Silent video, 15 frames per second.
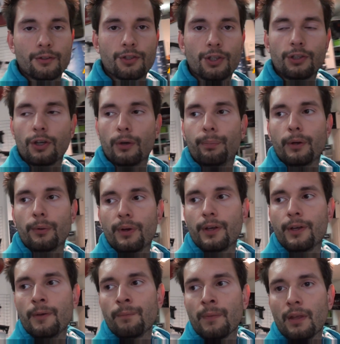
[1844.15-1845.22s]
czy to
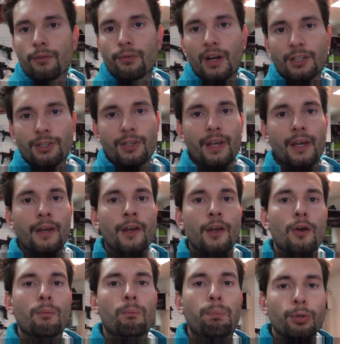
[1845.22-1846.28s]
były właśnie
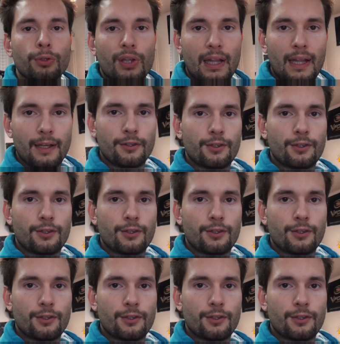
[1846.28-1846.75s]
butle,